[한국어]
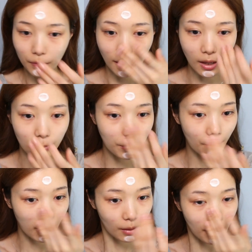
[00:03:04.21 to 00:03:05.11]

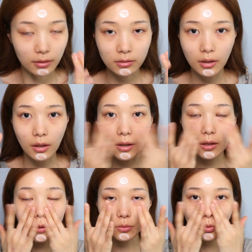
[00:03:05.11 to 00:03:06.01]
가볍게
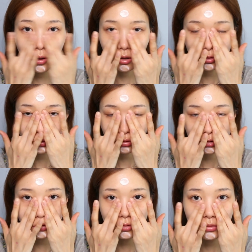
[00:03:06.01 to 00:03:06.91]
바르게
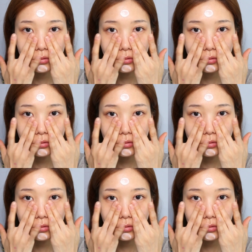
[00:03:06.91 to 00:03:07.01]
돼가지고